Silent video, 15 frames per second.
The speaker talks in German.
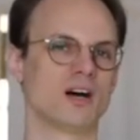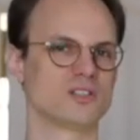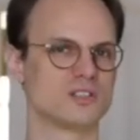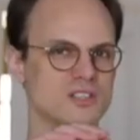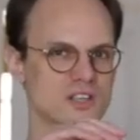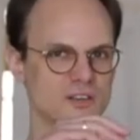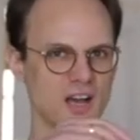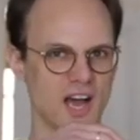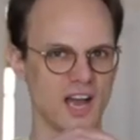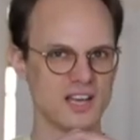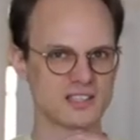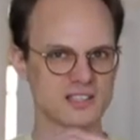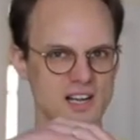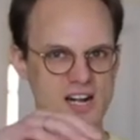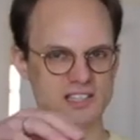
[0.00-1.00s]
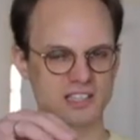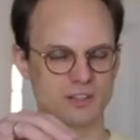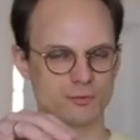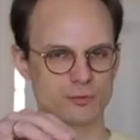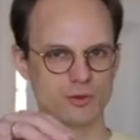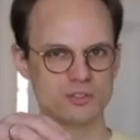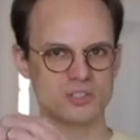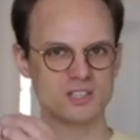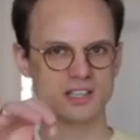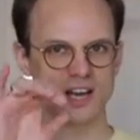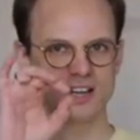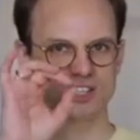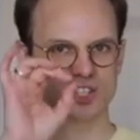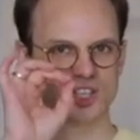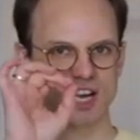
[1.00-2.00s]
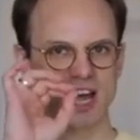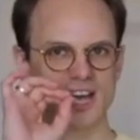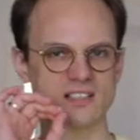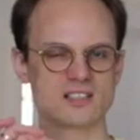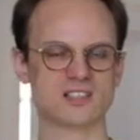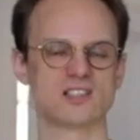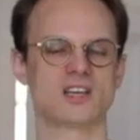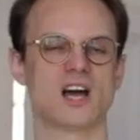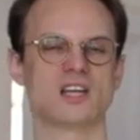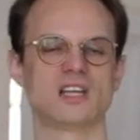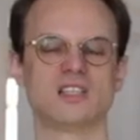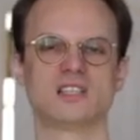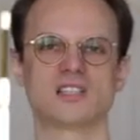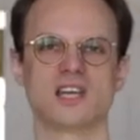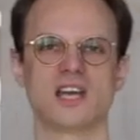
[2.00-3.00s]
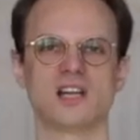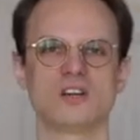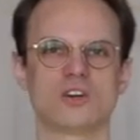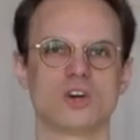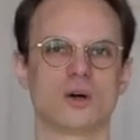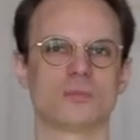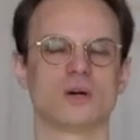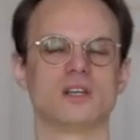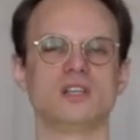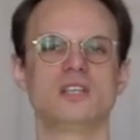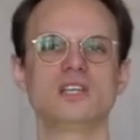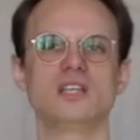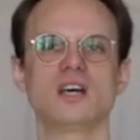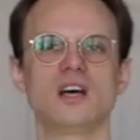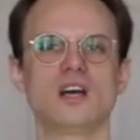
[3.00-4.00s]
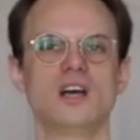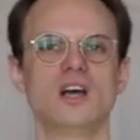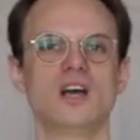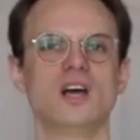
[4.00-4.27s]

Also diese eisenhaltige Flüssigkeit schlägt sich an den Zellkörper nieder,